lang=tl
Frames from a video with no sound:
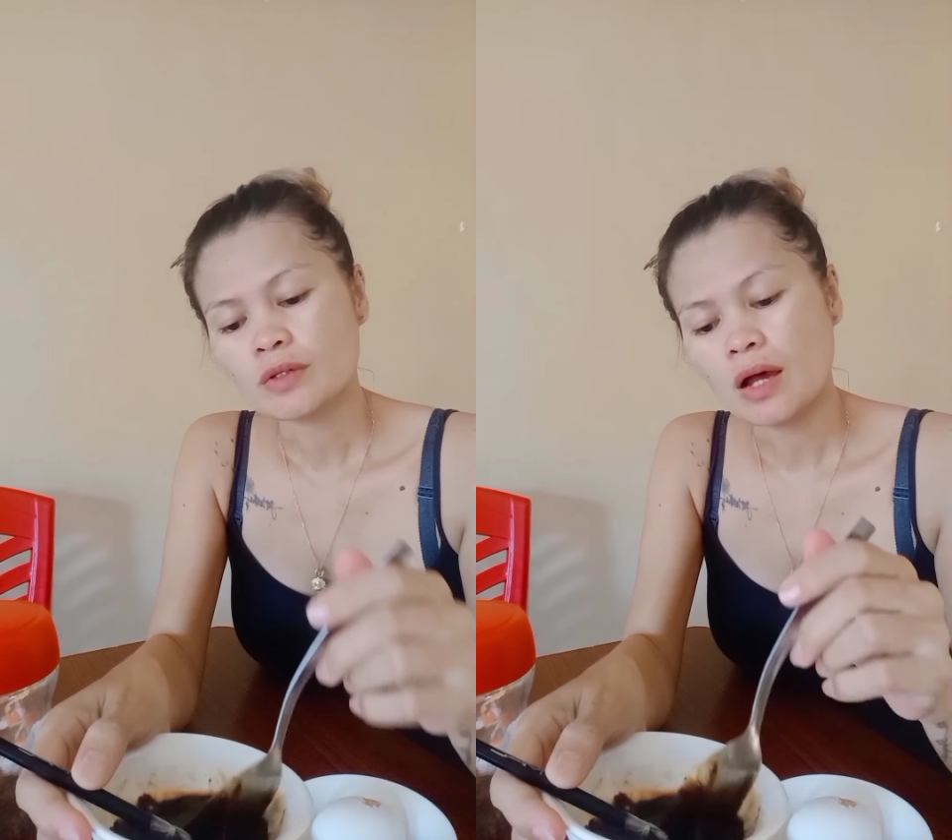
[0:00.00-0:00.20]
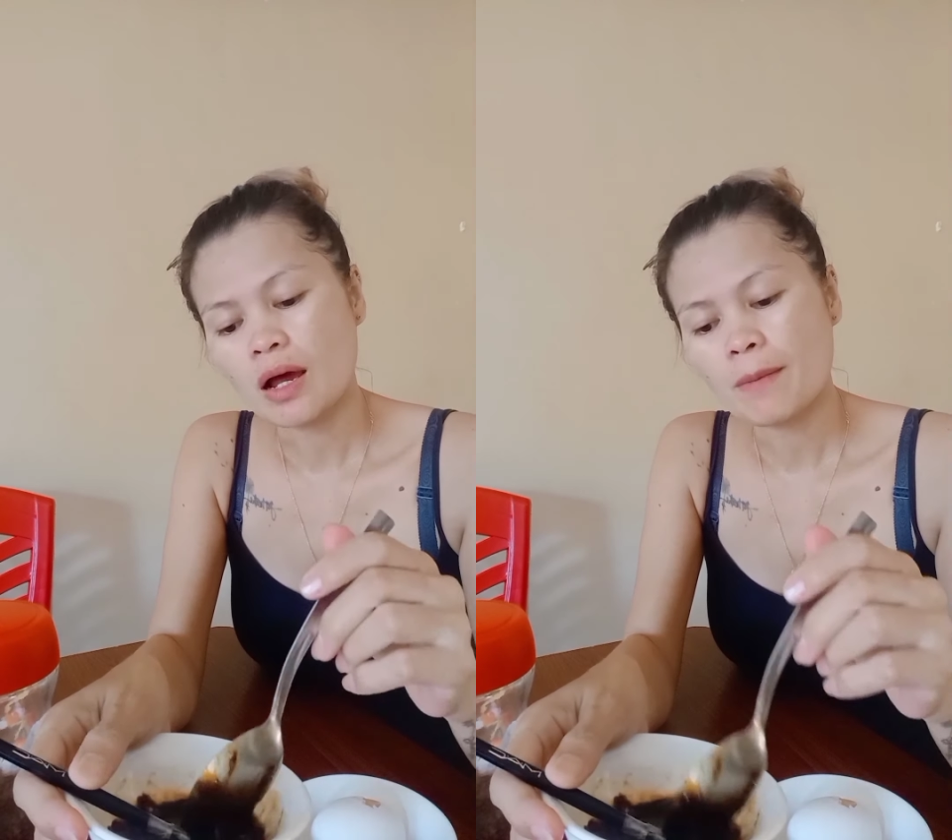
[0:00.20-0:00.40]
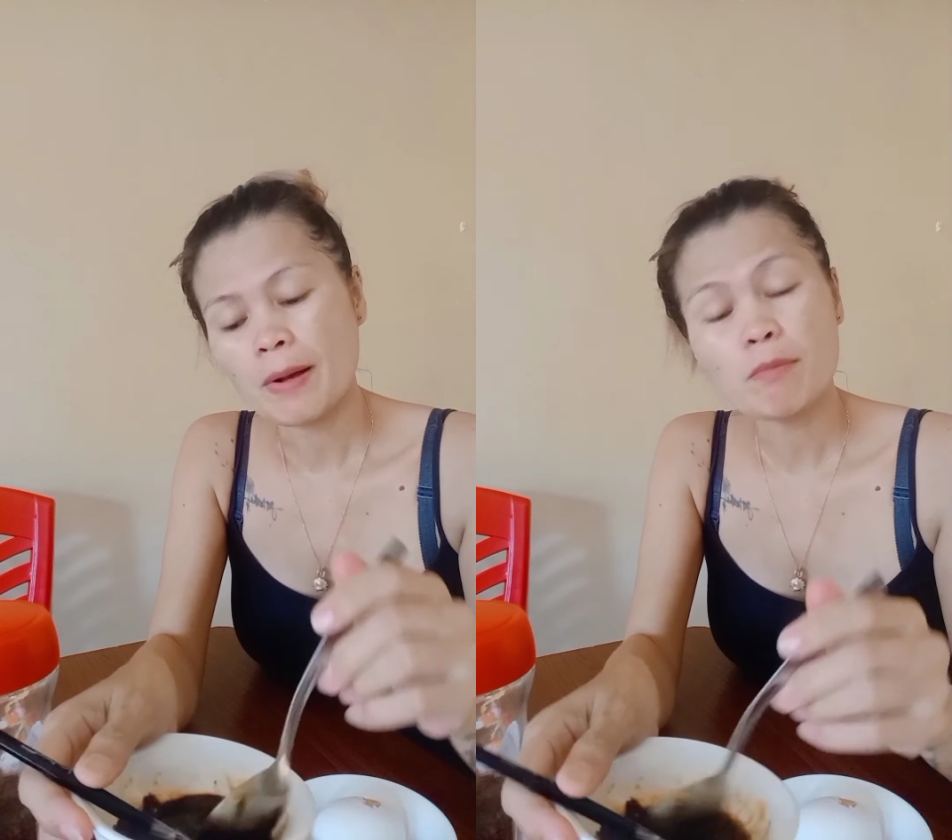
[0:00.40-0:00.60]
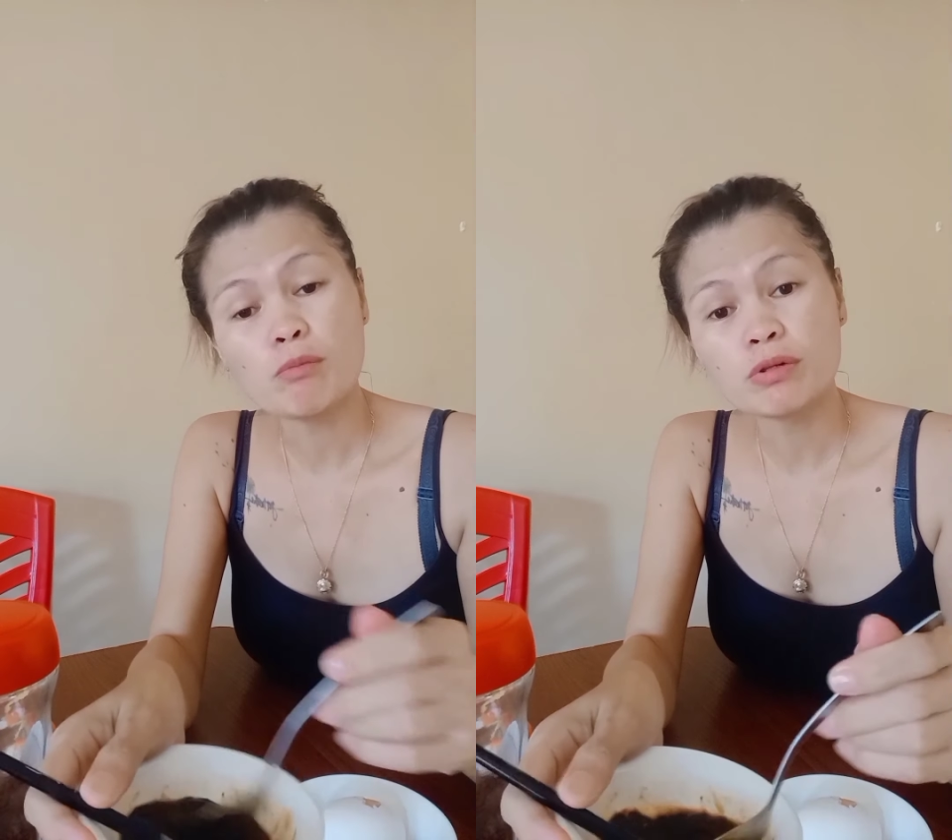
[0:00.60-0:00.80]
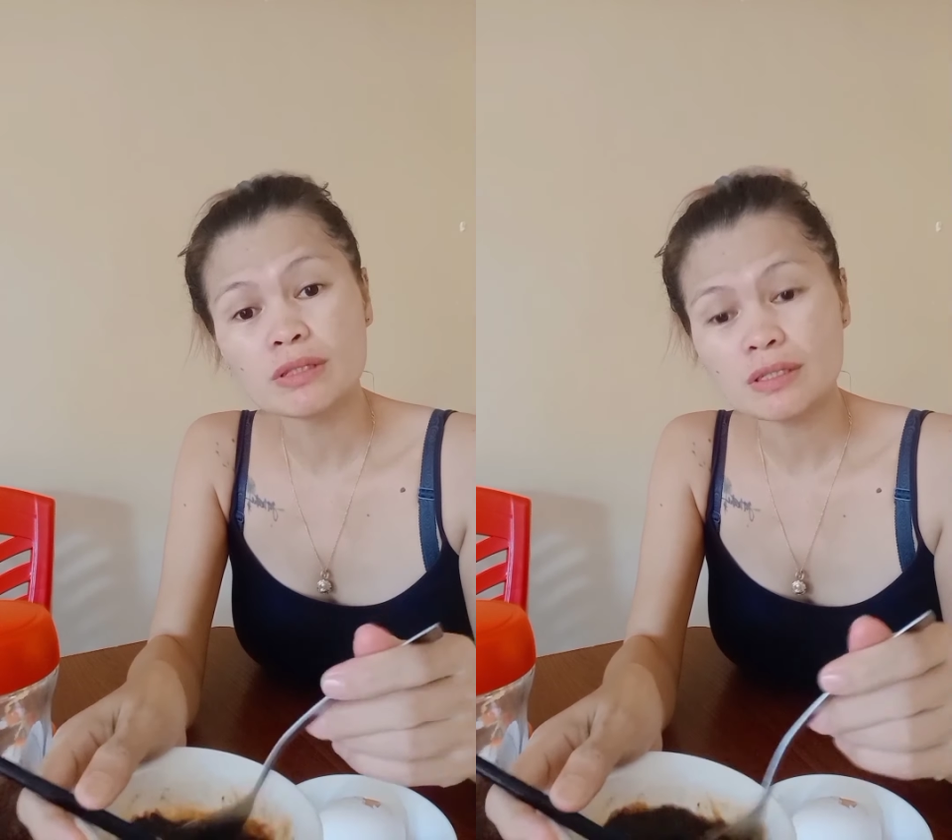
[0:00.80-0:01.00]
sa
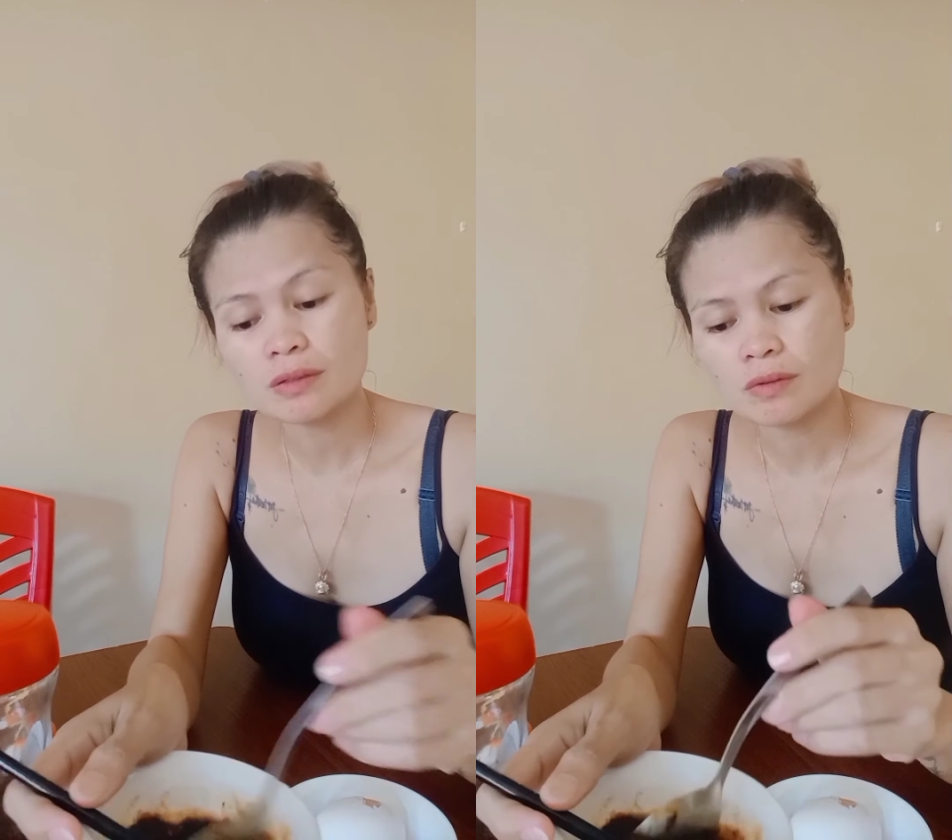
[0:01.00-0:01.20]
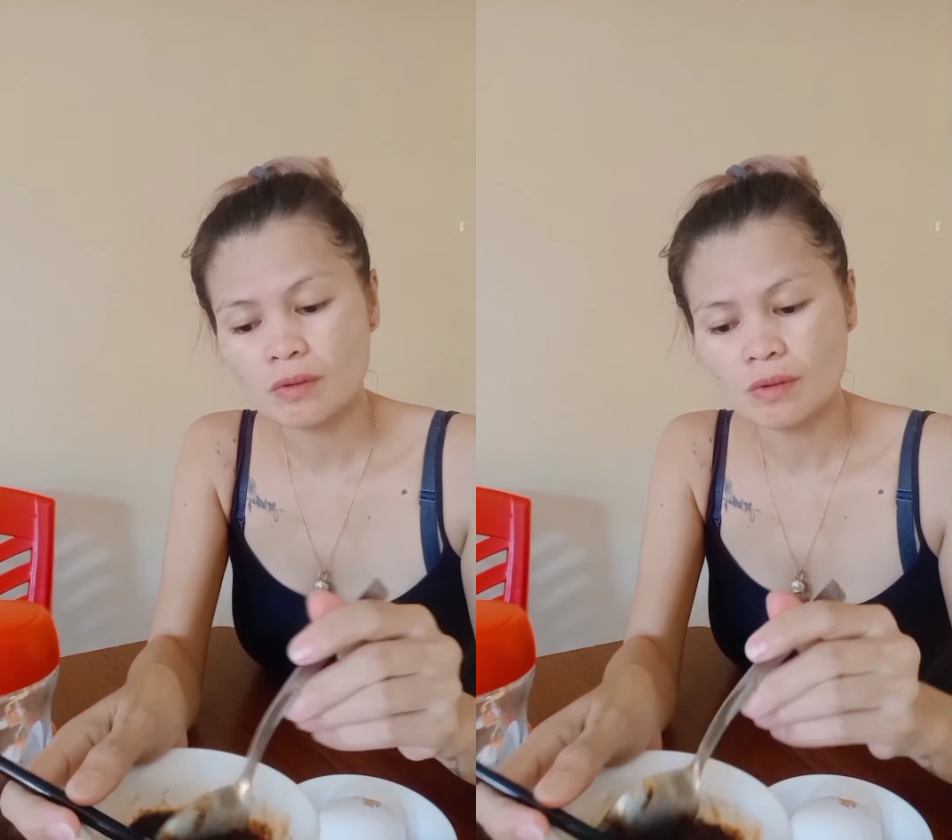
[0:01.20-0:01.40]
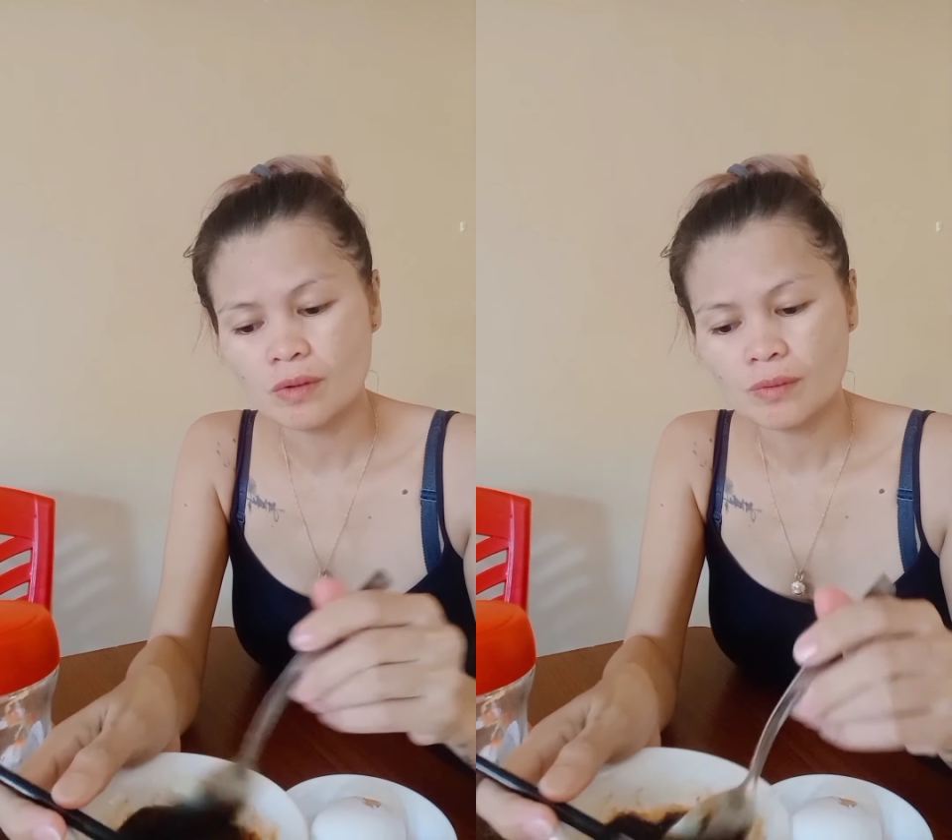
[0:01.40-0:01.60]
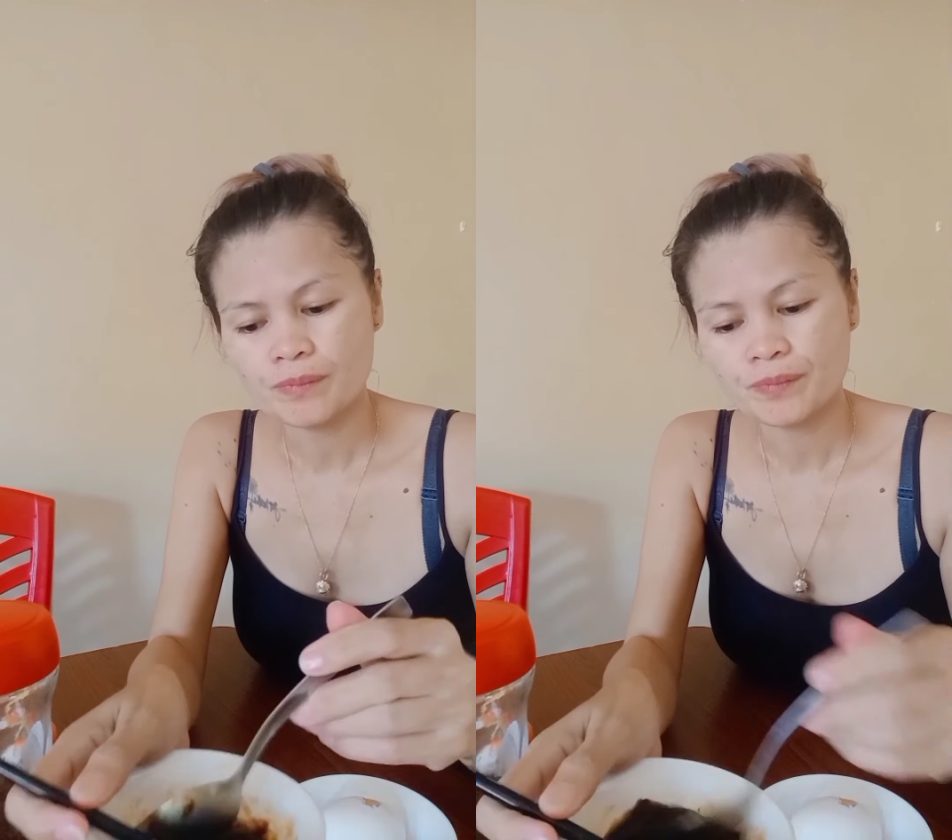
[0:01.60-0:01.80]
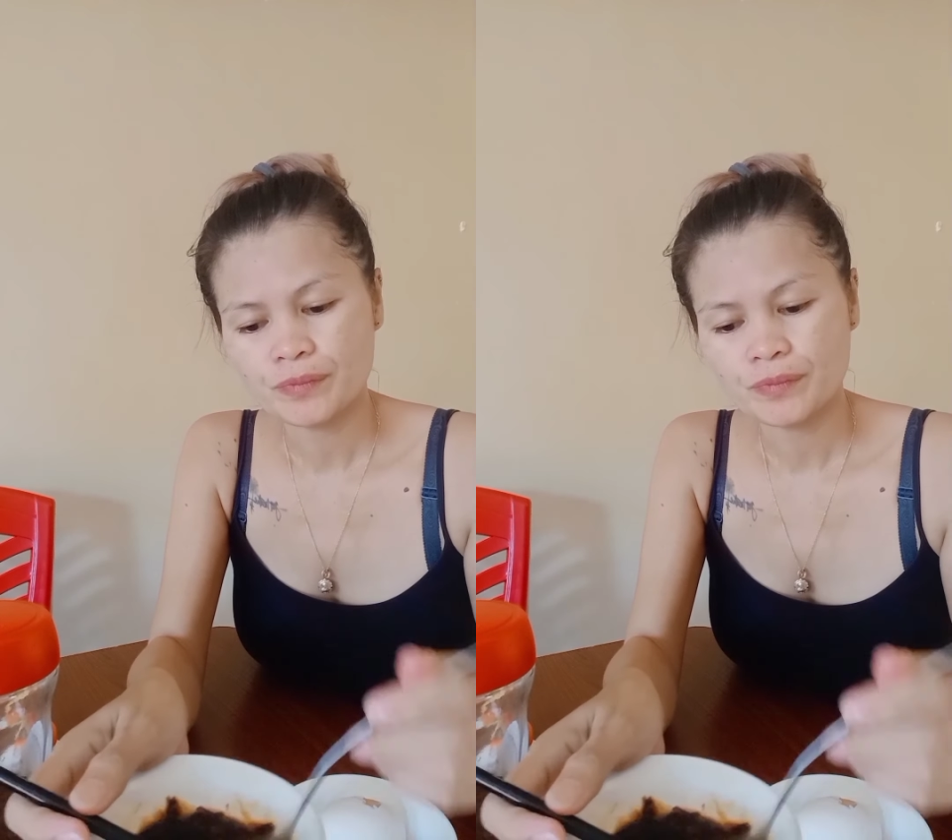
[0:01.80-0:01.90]
pagbubuntis ko.